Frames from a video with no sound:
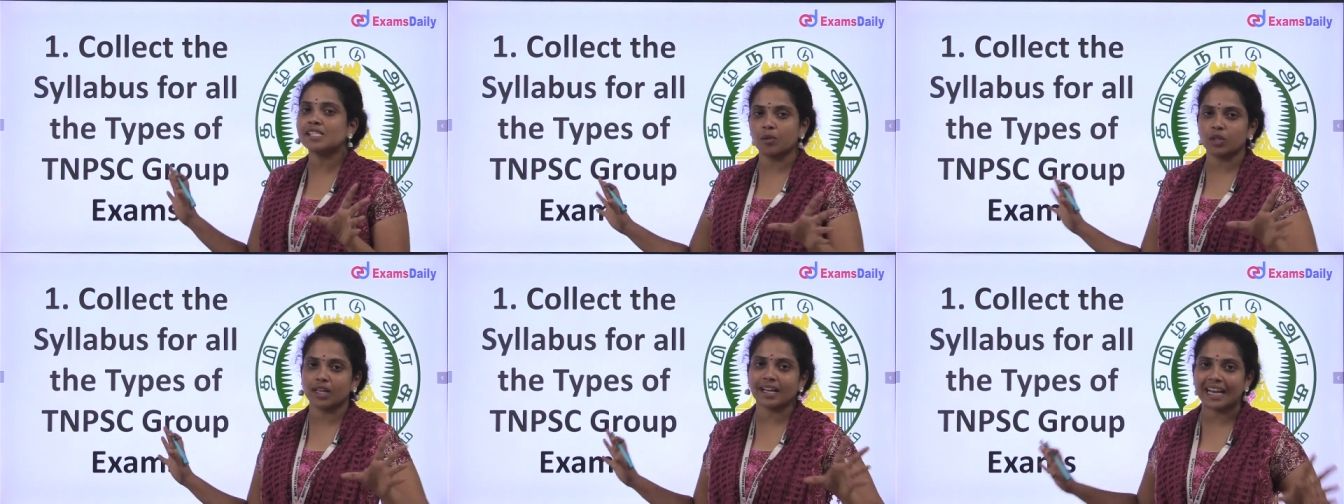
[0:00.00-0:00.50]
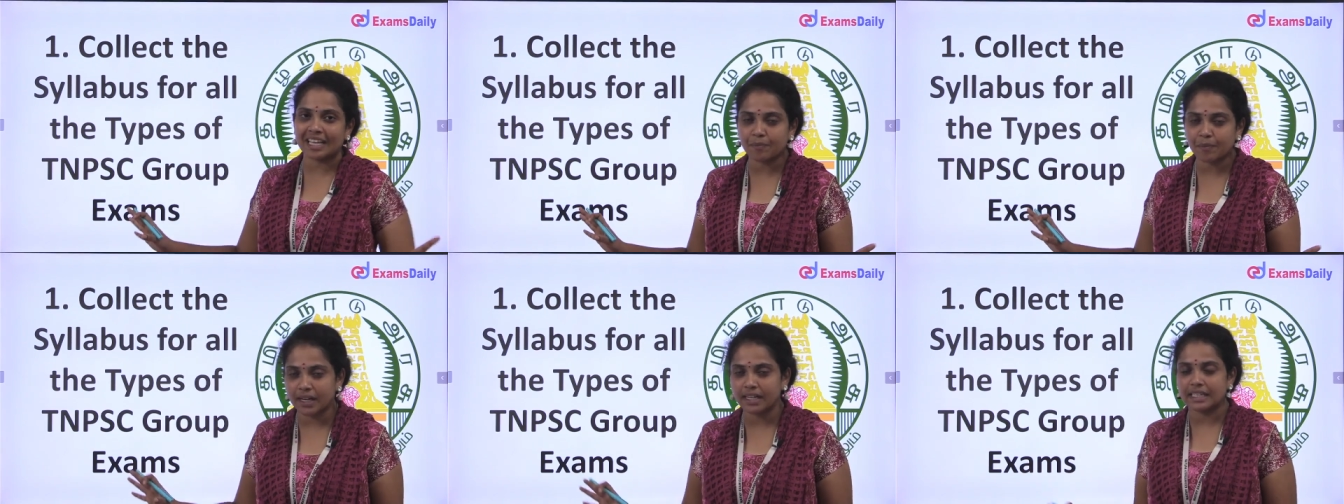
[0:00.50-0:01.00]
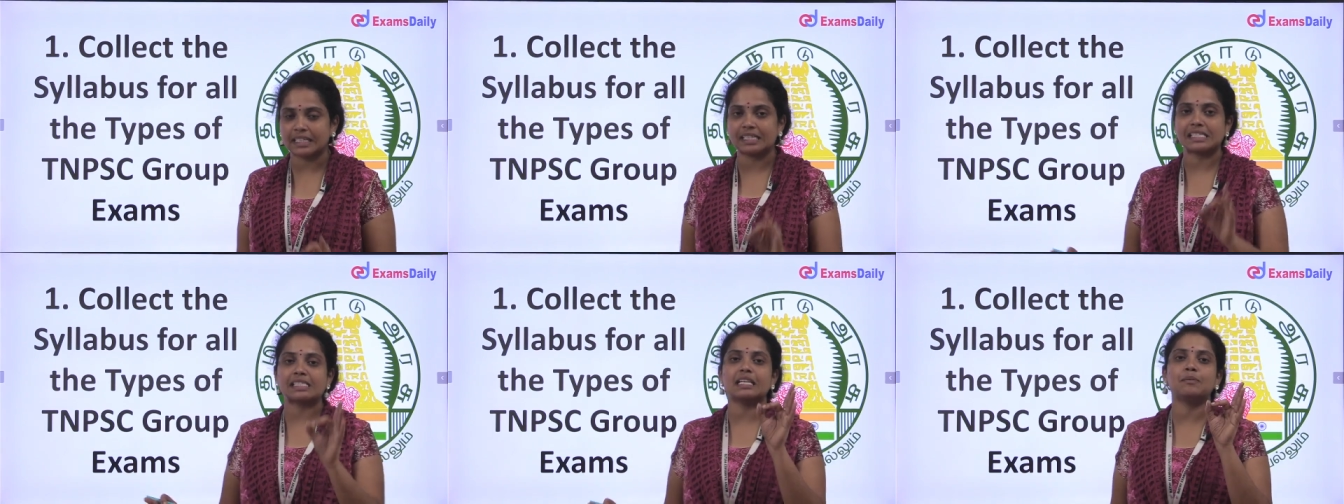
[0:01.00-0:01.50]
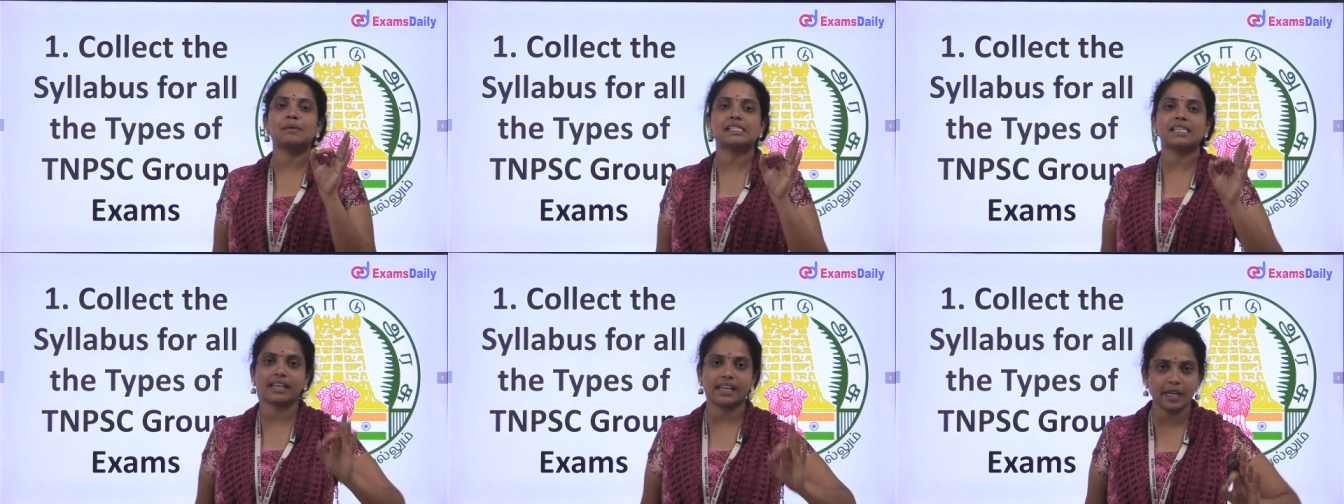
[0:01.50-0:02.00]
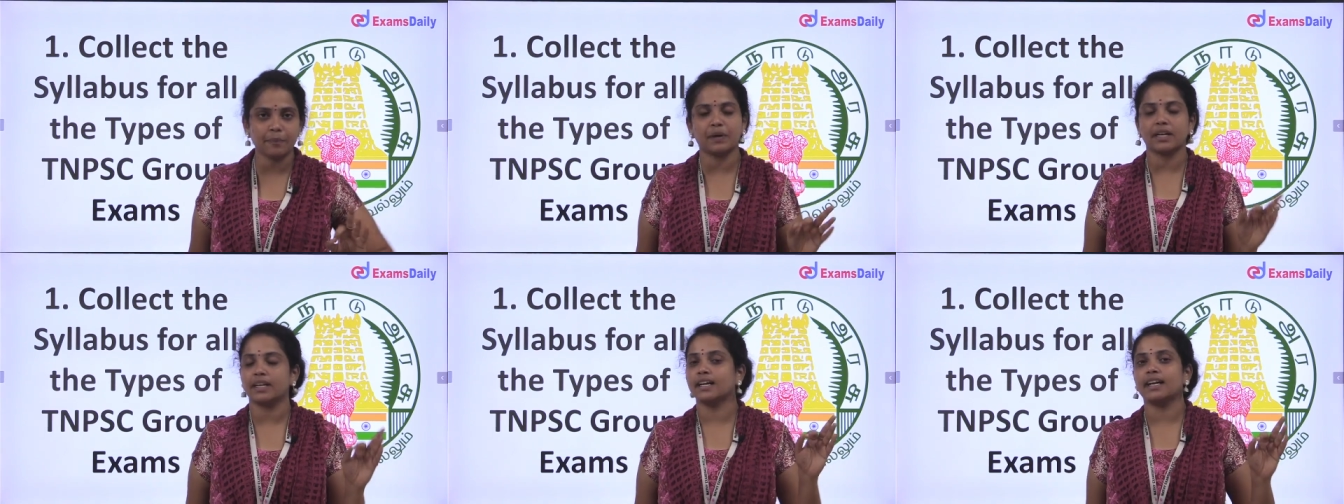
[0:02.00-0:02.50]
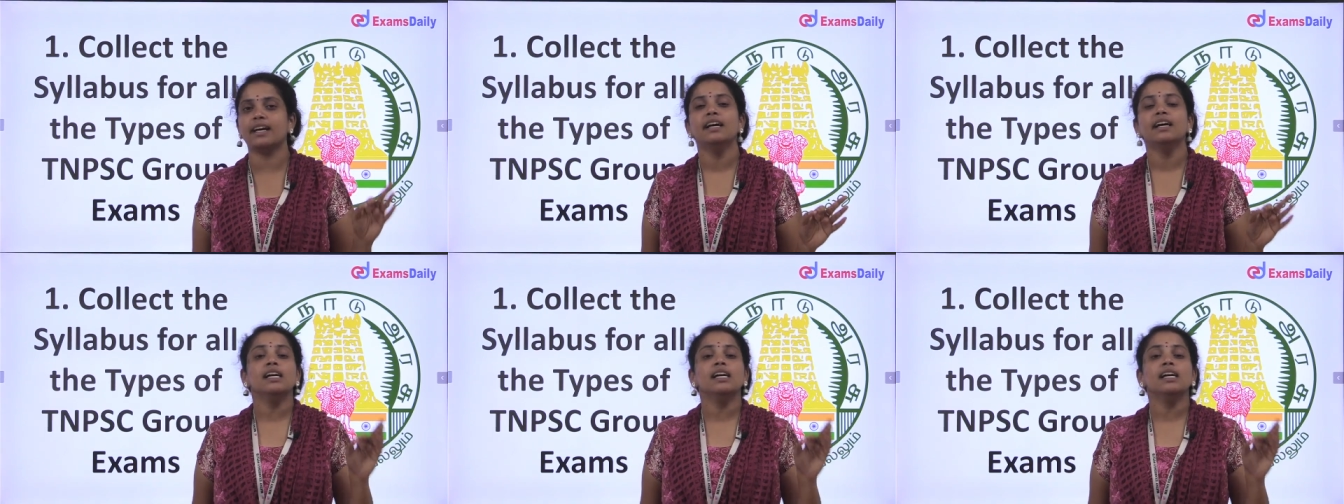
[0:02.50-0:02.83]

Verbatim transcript: முத கலெக்ட் பண்ணிவிட்டு சிலபஸை ரீட் பண்ணுங்கள்